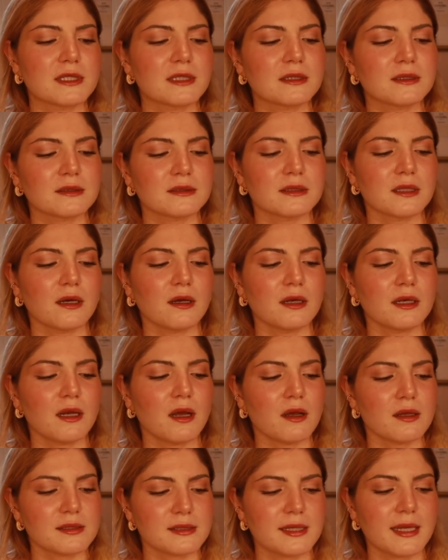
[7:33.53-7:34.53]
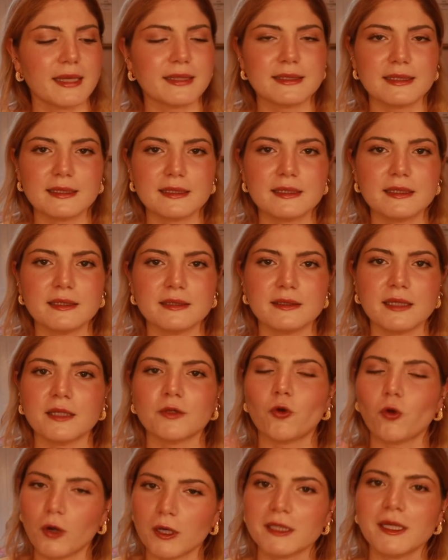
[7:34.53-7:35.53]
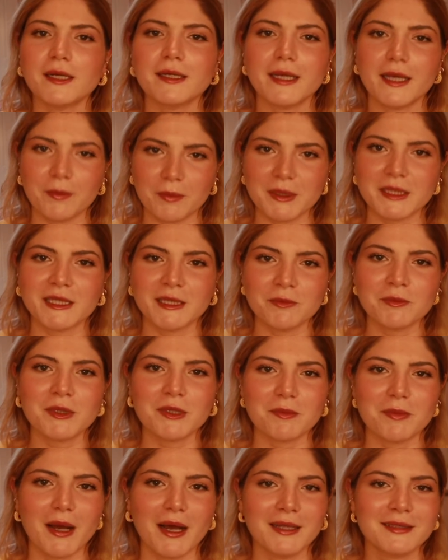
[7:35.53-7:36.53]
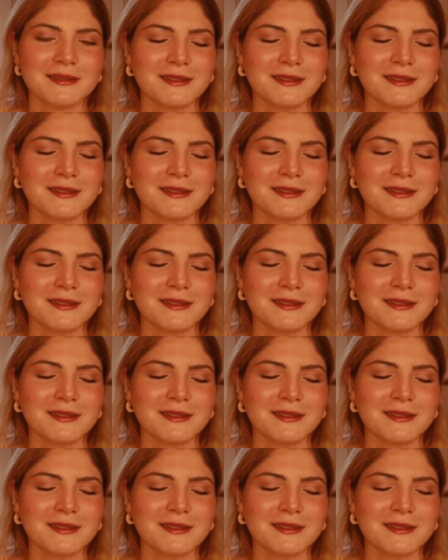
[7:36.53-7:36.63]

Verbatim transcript: yılında lanse edildiğinden o kadar emindim ki ben.